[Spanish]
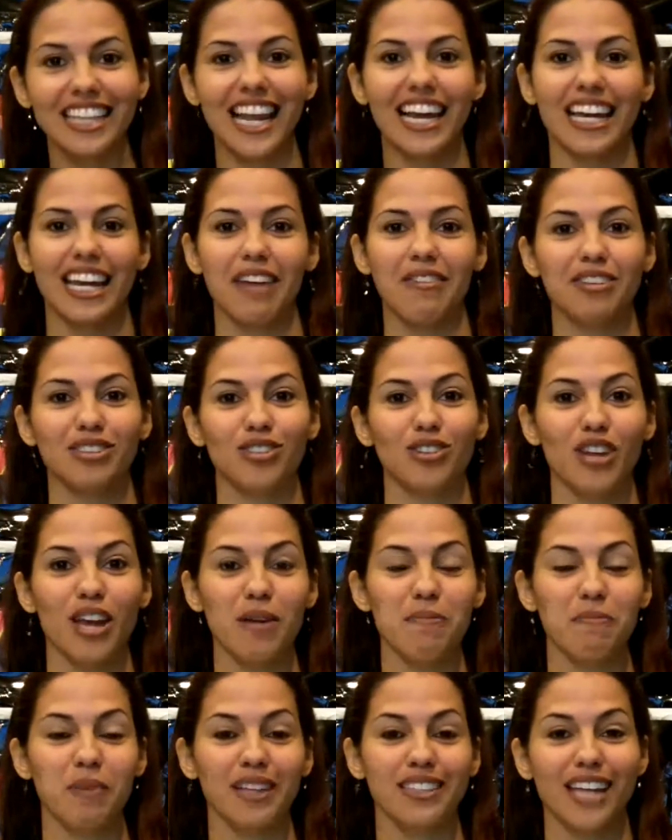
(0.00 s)
Las grabaciones
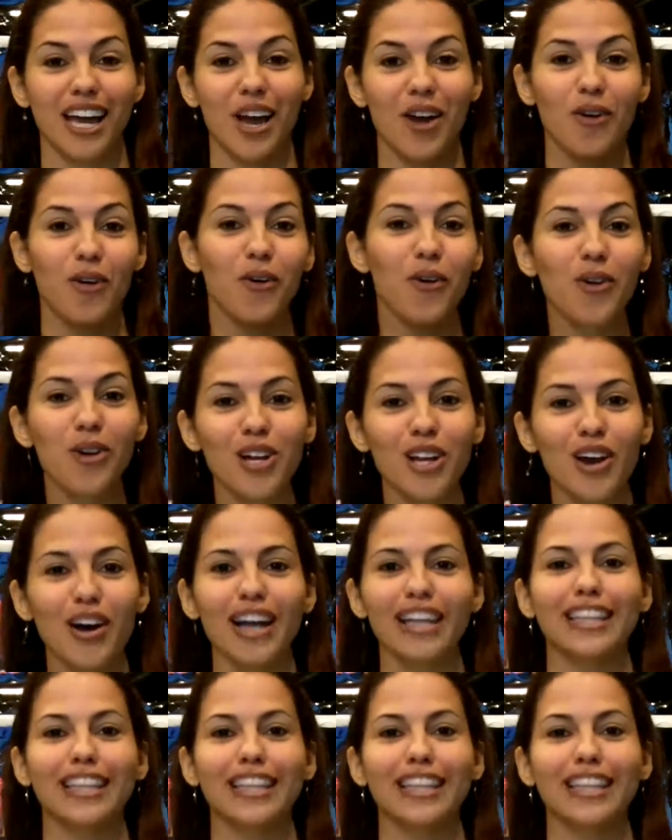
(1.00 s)
empiezan en julio.